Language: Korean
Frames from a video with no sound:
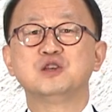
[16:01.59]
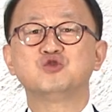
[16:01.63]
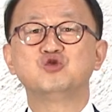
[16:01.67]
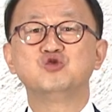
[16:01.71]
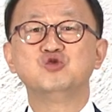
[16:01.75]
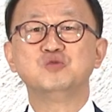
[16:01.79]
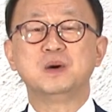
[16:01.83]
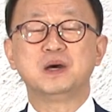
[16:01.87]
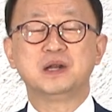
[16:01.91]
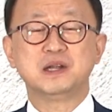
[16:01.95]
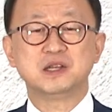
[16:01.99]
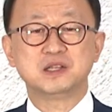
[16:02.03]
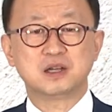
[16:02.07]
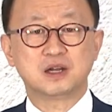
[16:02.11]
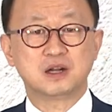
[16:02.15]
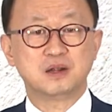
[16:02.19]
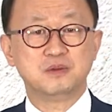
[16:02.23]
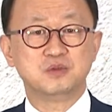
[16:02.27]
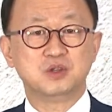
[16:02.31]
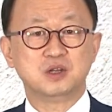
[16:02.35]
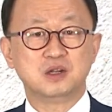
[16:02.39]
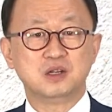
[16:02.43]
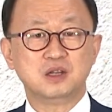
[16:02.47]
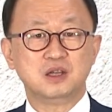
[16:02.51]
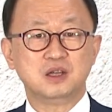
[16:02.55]
수만의
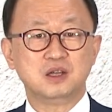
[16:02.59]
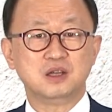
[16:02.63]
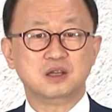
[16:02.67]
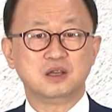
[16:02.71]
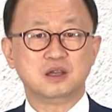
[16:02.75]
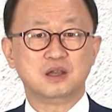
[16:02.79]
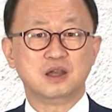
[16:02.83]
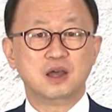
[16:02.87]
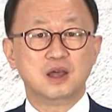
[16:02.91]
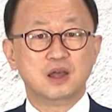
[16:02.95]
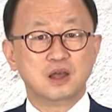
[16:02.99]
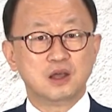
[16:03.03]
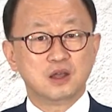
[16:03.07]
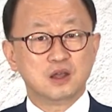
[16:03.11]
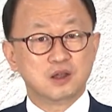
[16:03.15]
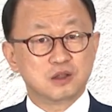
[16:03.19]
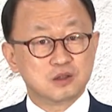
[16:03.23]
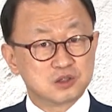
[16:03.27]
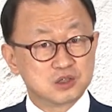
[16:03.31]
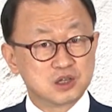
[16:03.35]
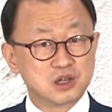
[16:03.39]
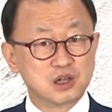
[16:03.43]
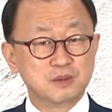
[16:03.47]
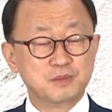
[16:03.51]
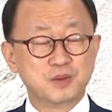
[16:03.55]
사람들이
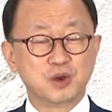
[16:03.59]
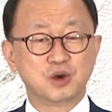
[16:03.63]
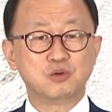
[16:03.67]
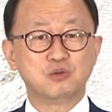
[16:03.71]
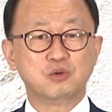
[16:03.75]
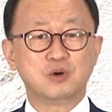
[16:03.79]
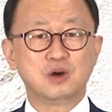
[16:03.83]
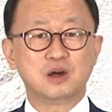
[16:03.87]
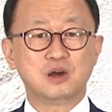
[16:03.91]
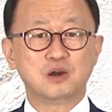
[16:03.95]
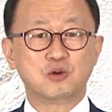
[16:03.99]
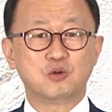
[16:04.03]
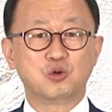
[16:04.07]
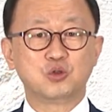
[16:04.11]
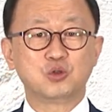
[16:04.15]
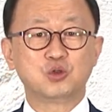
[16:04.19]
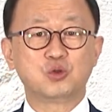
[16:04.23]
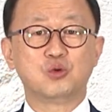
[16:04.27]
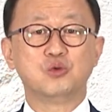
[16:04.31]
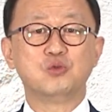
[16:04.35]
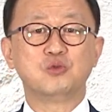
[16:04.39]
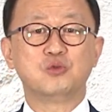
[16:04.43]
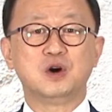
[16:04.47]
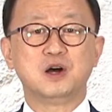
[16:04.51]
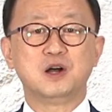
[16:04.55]
질병과
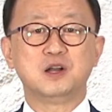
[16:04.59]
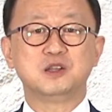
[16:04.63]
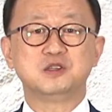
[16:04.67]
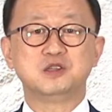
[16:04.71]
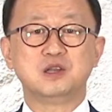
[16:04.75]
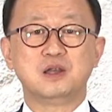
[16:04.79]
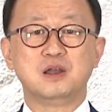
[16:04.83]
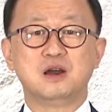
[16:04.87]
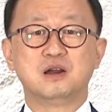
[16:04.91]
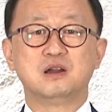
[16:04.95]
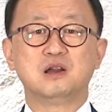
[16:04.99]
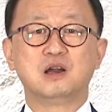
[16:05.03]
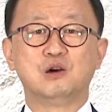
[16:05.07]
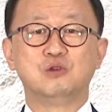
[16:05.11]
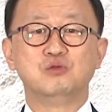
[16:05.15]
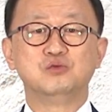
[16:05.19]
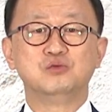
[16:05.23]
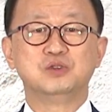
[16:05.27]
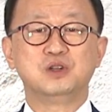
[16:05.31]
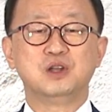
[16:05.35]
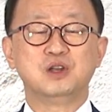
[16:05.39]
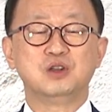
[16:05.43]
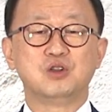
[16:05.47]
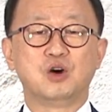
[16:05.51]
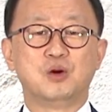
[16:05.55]
고통과 재앙
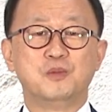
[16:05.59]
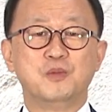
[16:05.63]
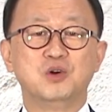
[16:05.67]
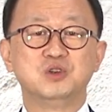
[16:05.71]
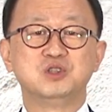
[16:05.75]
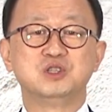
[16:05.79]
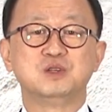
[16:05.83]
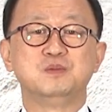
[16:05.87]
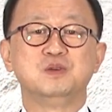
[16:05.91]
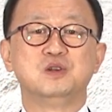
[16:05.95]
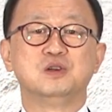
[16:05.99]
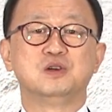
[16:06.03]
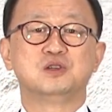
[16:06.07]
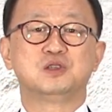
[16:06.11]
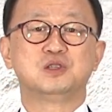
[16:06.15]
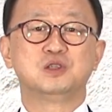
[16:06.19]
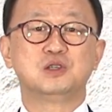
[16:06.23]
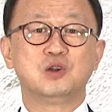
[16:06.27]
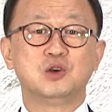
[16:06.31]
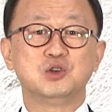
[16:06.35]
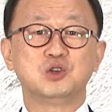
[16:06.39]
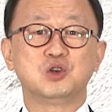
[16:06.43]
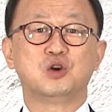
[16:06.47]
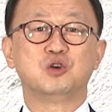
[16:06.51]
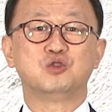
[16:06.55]
가운데 넘어지며
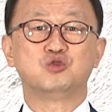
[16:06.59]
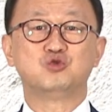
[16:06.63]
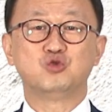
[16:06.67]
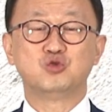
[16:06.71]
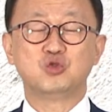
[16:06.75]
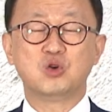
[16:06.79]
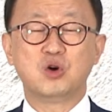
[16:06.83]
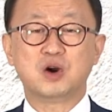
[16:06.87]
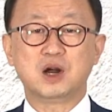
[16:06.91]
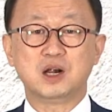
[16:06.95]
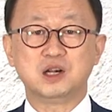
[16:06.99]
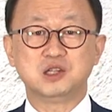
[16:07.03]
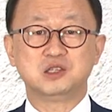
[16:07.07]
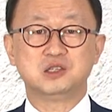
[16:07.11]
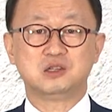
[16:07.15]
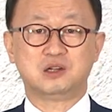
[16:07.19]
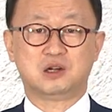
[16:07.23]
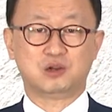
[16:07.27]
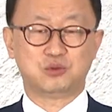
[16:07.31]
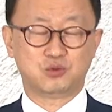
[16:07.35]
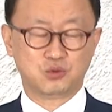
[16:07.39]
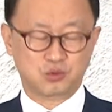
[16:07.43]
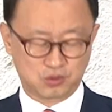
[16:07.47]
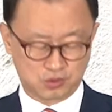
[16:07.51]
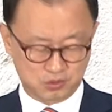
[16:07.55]
쓰러져
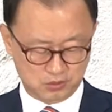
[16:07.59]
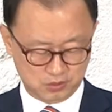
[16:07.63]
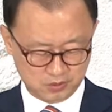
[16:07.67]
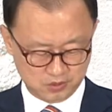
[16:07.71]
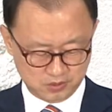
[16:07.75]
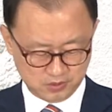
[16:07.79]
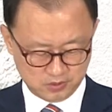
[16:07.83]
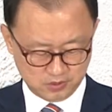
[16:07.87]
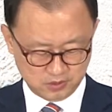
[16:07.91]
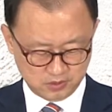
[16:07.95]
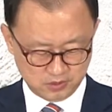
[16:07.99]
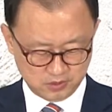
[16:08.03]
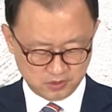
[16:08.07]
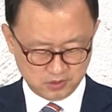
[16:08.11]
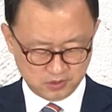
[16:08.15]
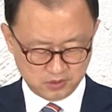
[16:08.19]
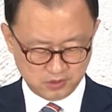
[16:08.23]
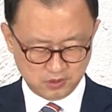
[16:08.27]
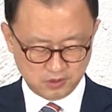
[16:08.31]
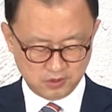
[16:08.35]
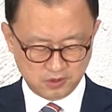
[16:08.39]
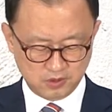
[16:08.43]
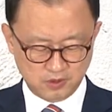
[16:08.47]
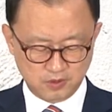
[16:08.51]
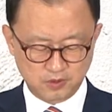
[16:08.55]
죽어갈지라도
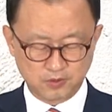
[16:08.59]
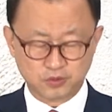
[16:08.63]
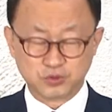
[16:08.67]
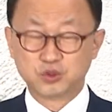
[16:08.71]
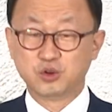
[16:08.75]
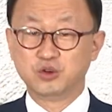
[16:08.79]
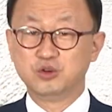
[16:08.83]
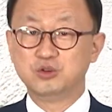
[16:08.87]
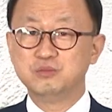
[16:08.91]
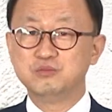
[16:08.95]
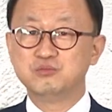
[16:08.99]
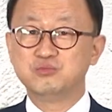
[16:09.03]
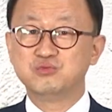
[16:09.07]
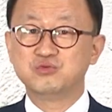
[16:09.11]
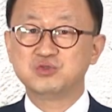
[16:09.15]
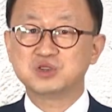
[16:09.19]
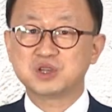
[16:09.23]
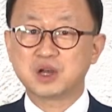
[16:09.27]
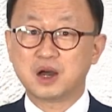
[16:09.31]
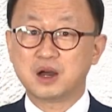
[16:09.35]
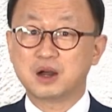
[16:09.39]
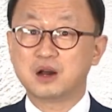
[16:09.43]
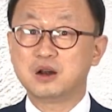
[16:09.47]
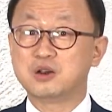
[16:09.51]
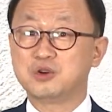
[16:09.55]
너는
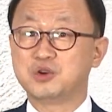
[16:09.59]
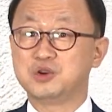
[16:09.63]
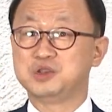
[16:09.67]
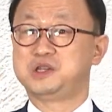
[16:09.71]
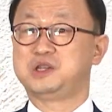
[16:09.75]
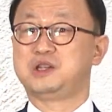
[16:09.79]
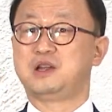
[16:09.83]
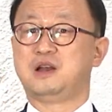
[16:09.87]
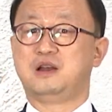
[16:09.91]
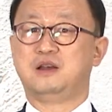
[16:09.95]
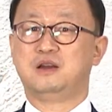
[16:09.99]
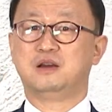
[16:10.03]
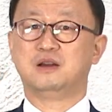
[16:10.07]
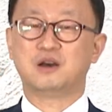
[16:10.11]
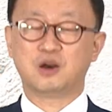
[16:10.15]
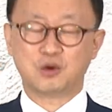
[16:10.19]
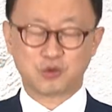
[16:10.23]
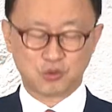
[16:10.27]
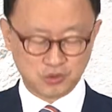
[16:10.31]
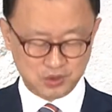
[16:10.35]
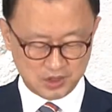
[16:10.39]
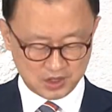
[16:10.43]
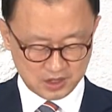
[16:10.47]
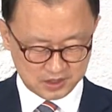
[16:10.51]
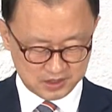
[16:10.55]
무사할 것이다.
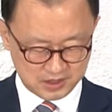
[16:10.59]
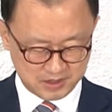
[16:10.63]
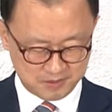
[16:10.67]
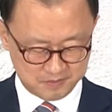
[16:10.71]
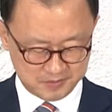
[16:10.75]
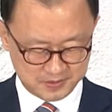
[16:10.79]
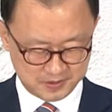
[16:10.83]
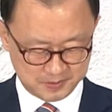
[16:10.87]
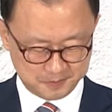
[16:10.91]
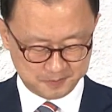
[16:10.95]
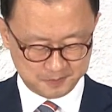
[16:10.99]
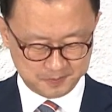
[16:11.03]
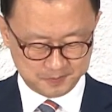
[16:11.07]
라고 이야기합니다.